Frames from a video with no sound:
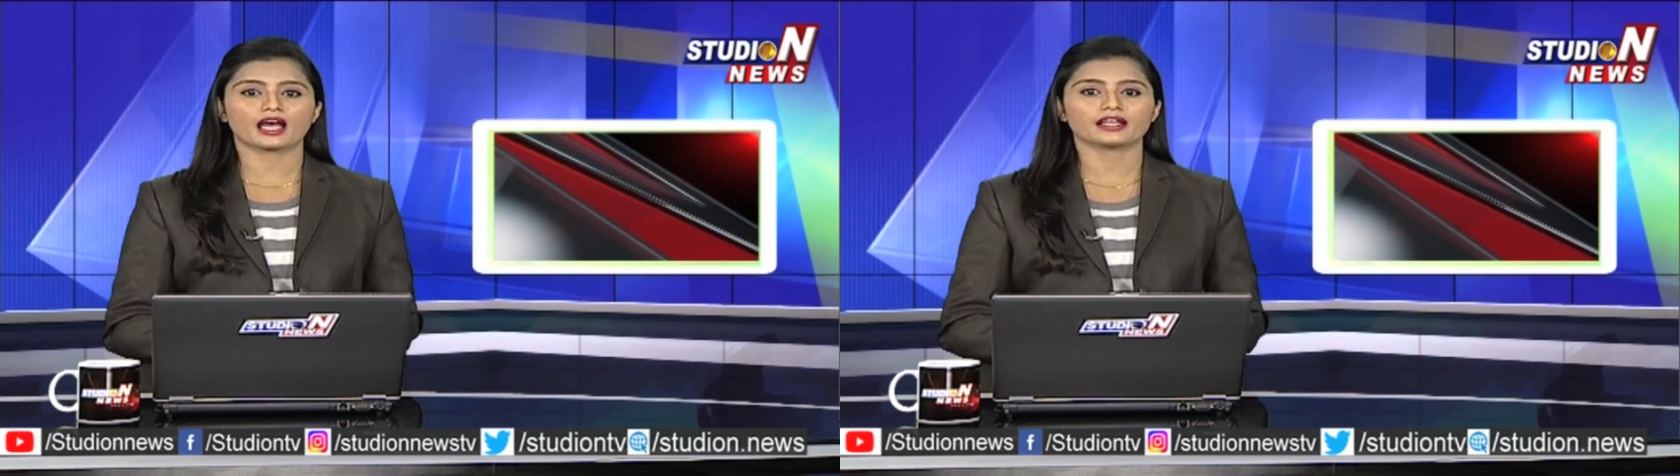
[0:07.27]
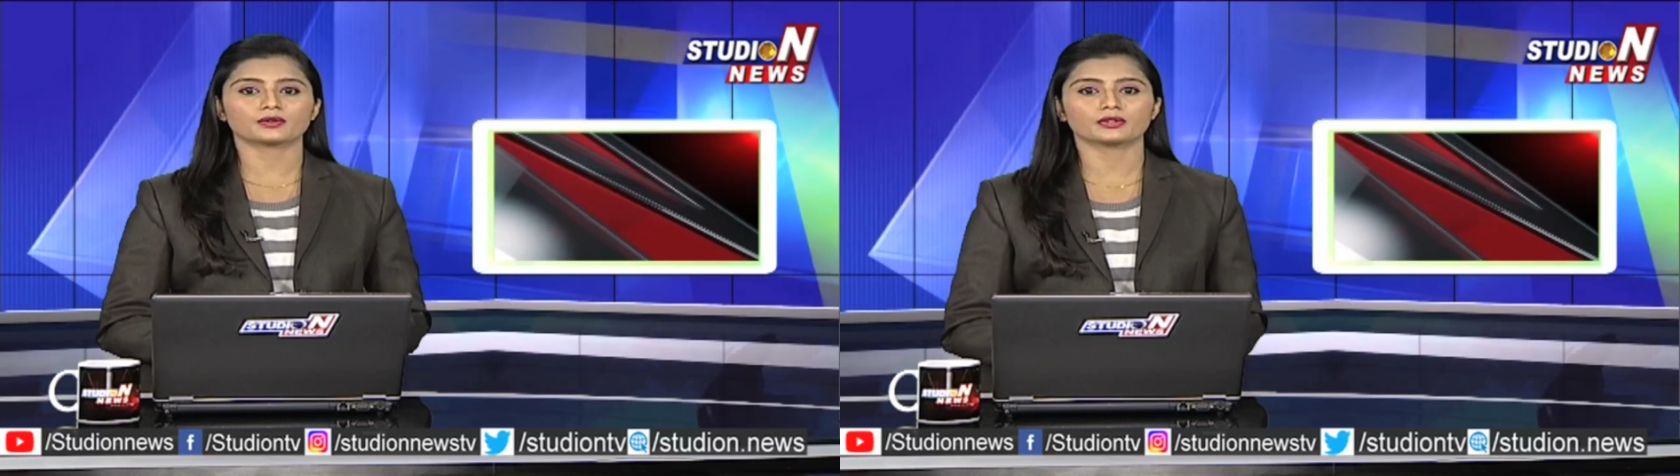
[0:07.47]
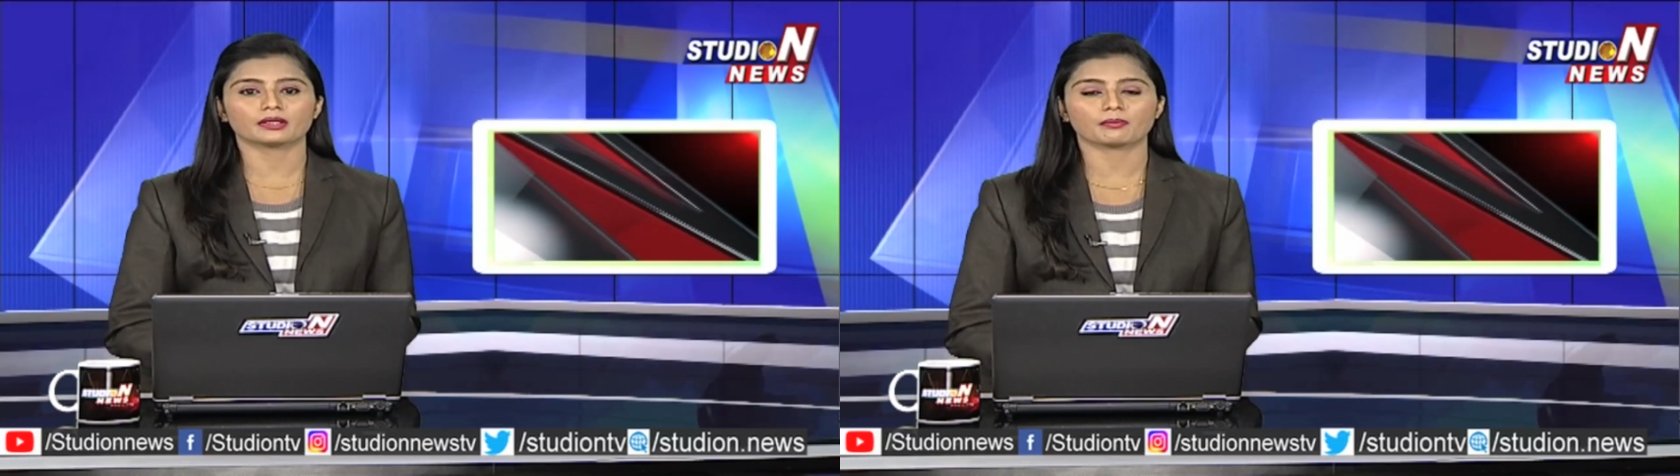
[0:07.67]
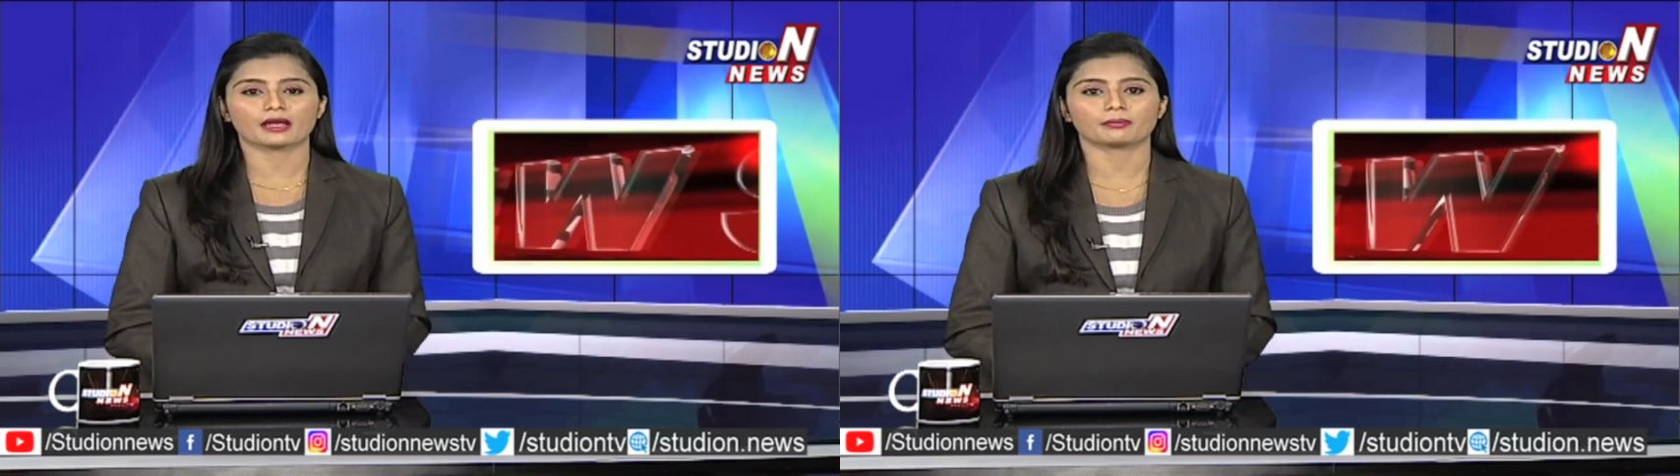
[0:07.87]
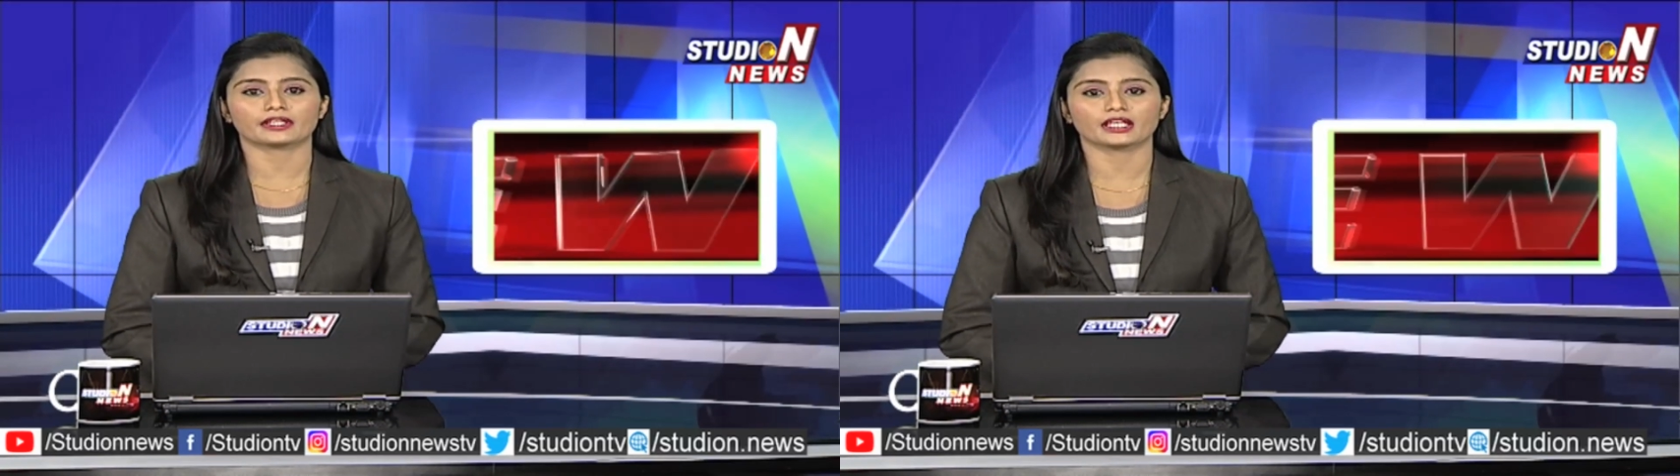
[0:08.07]
నాయకుల్ని
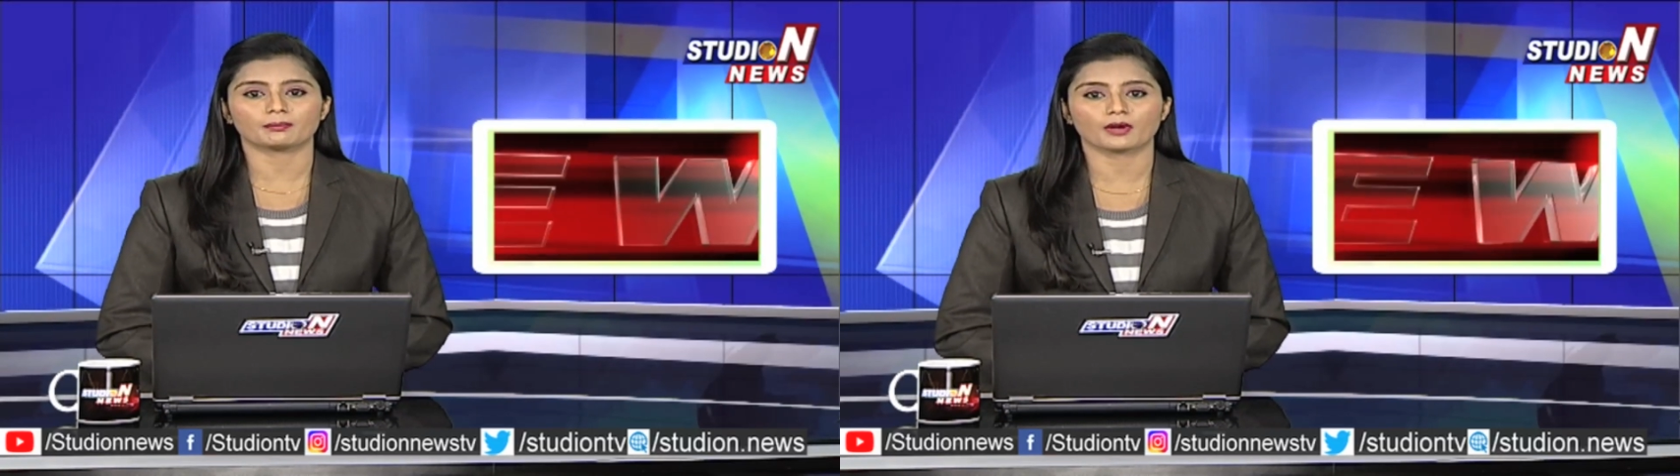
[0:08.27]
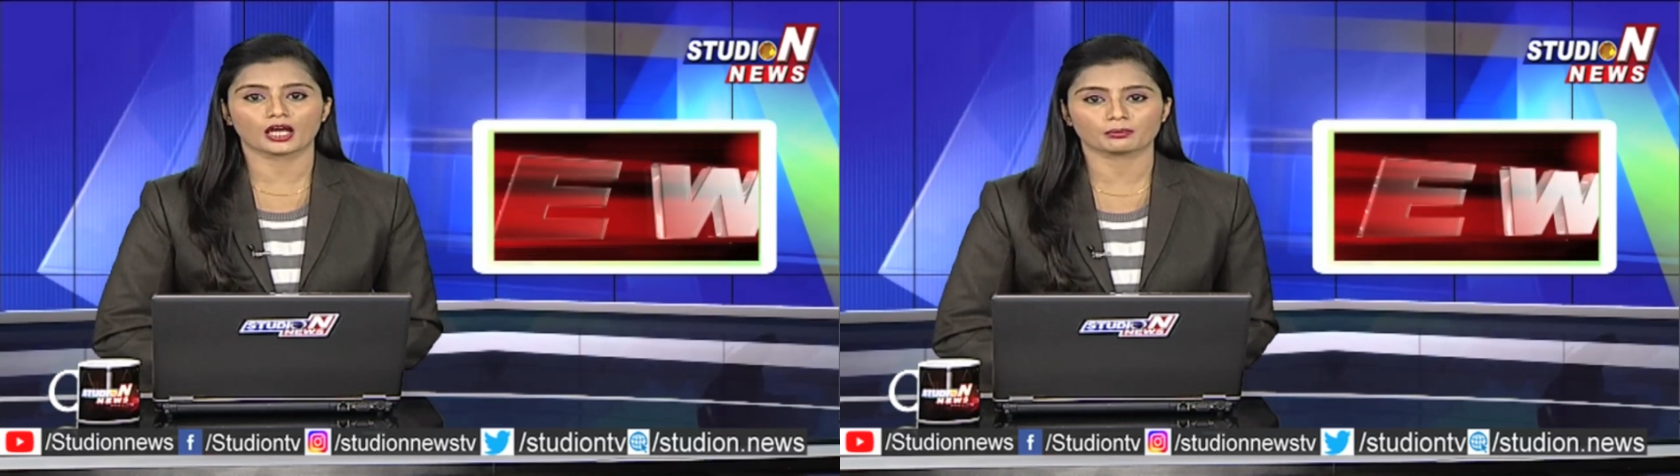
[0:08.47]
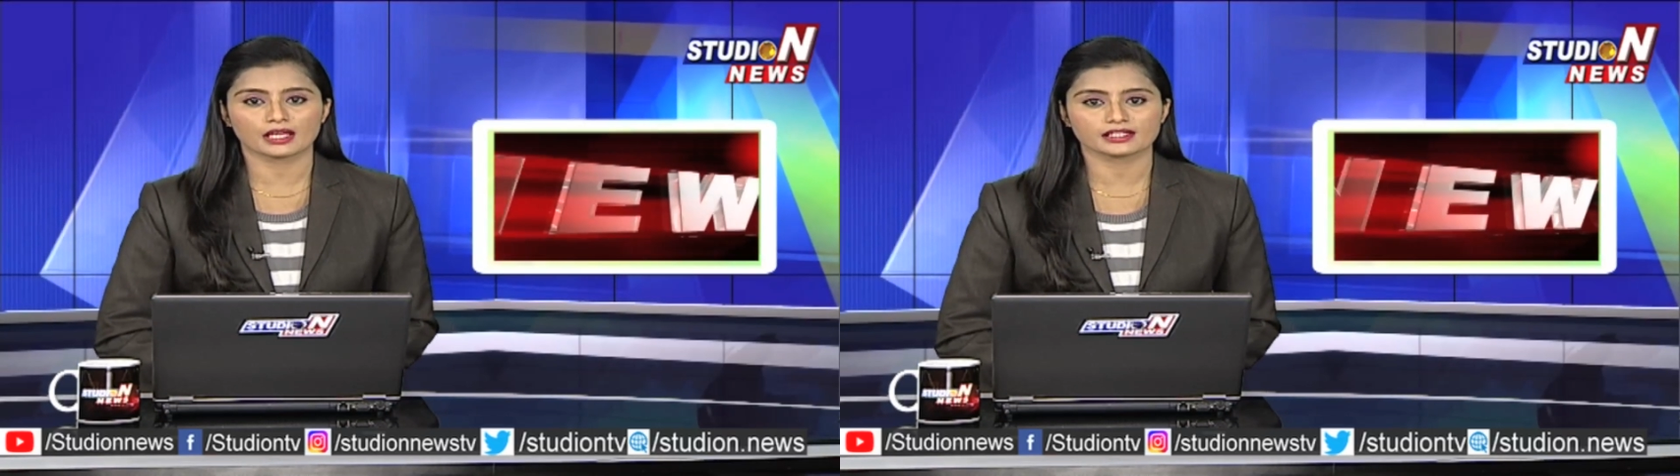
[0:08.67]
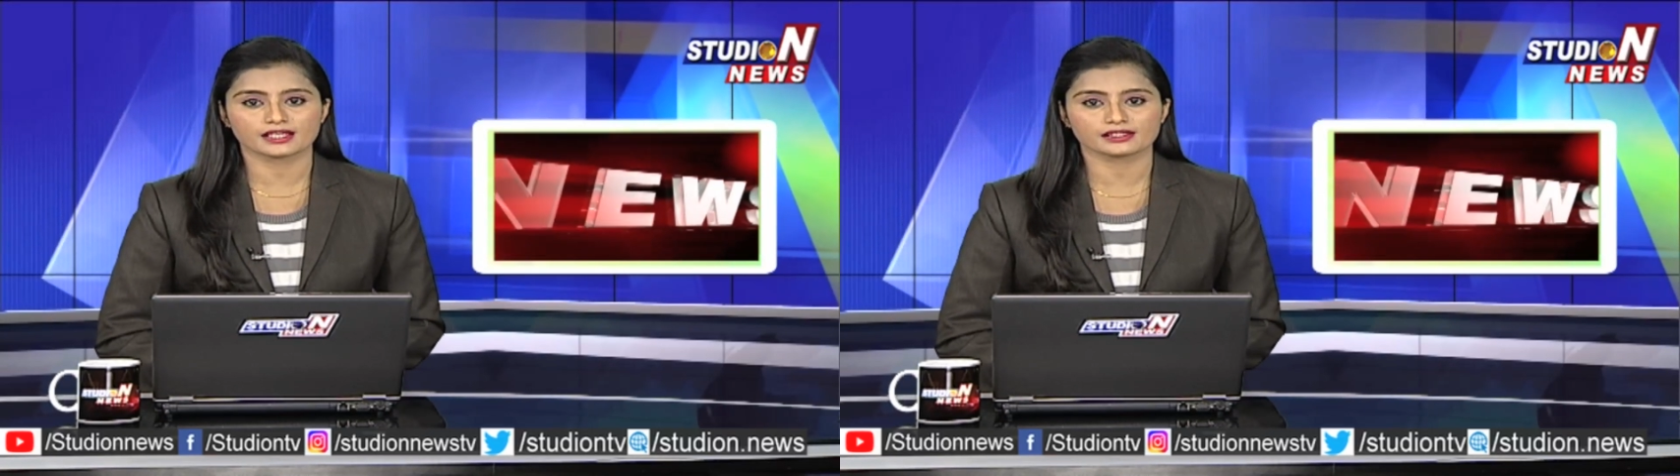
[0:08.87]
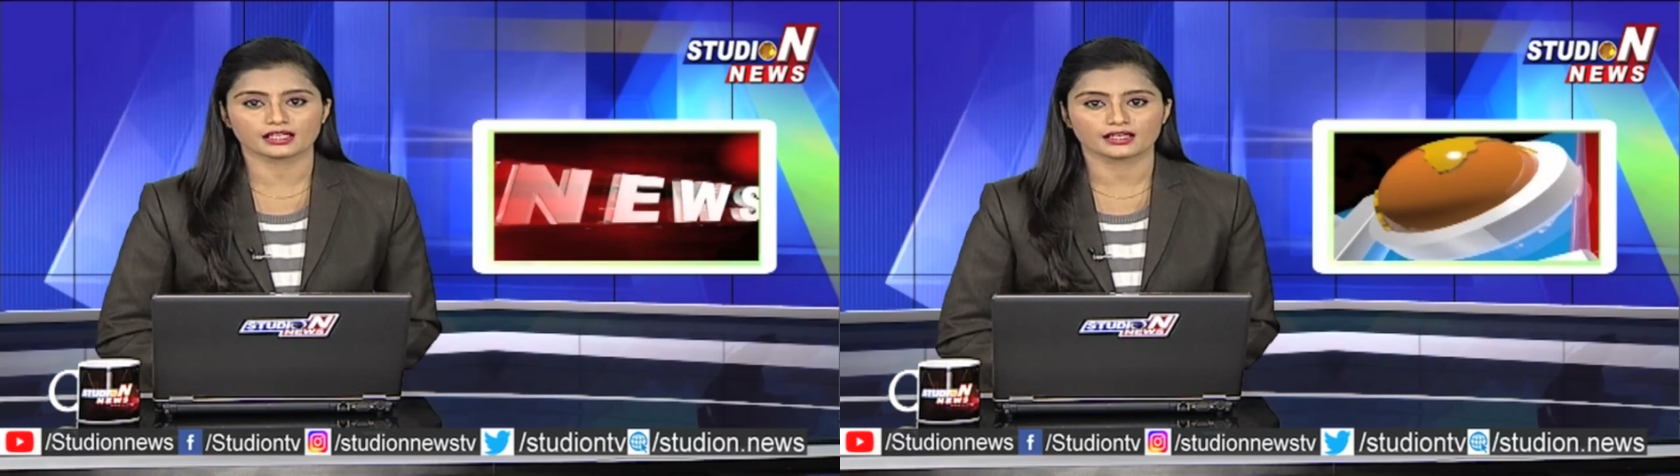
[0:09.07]
భయపెట్టి బ్లాక్మెయిల్
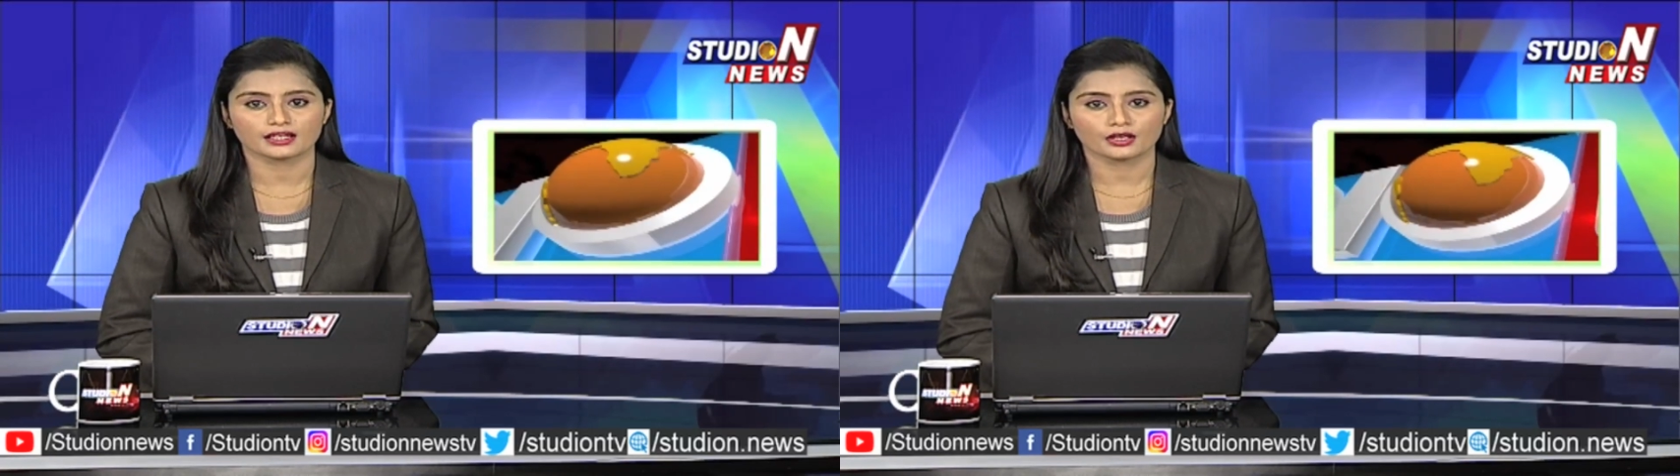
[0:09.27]
చేసి